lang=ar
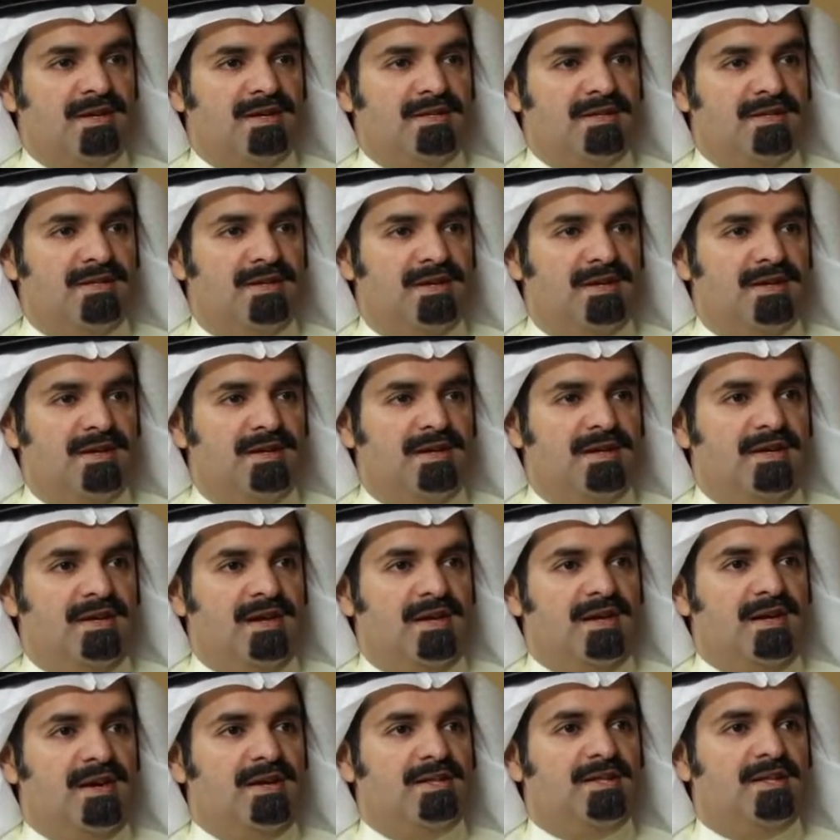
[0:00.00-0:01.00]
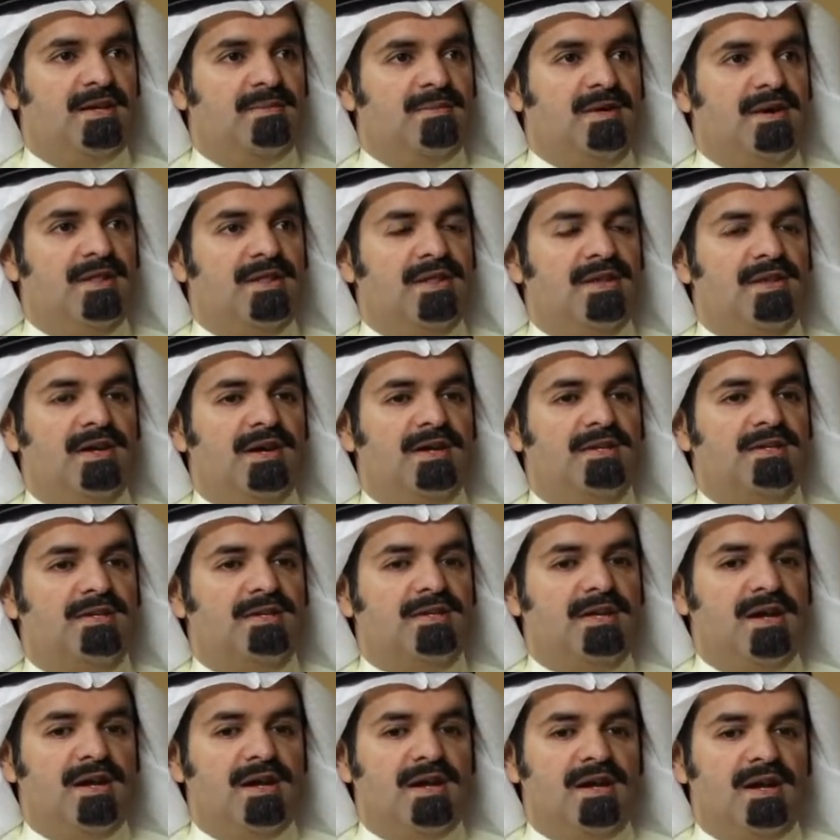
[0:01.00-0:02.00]
هذه صحيح يعني حتى بعض الناس
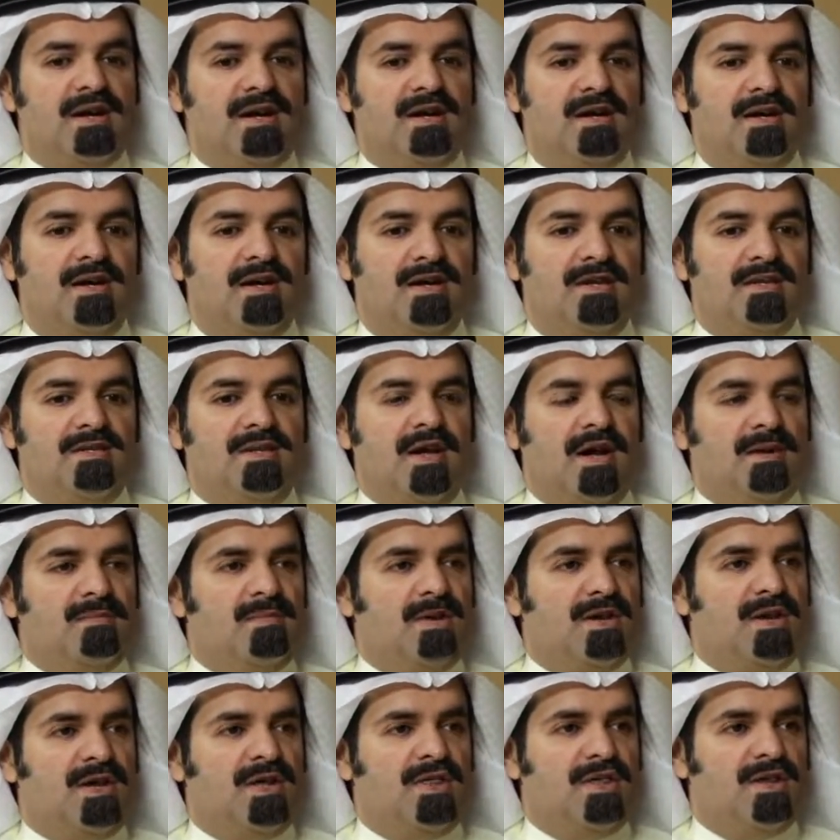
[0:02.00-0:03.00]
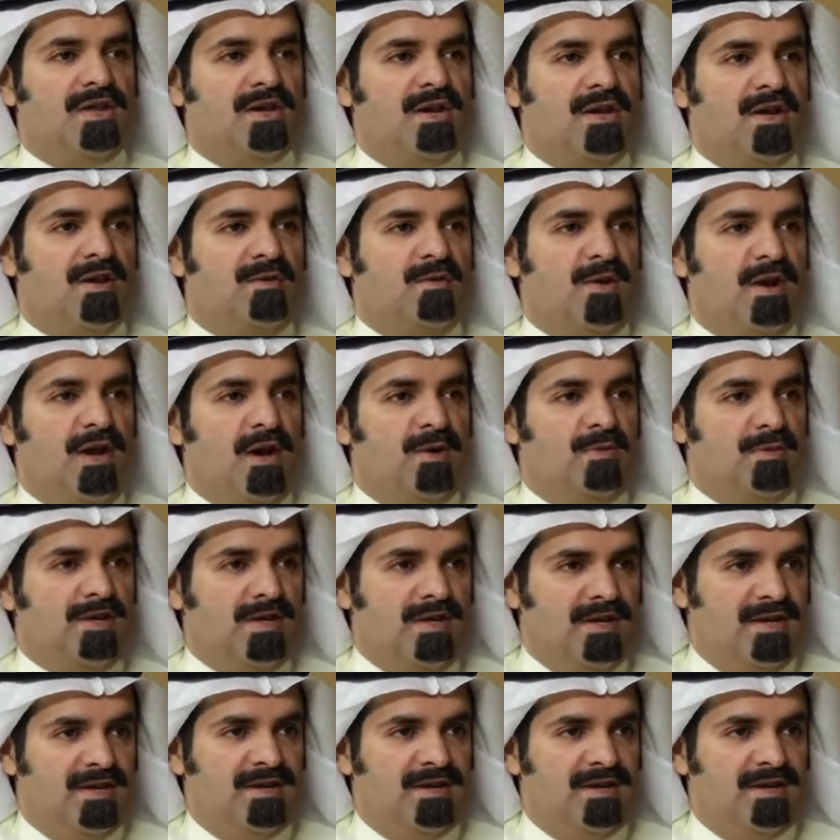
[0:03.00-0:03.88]
تلقاه دائما كثير الولاويل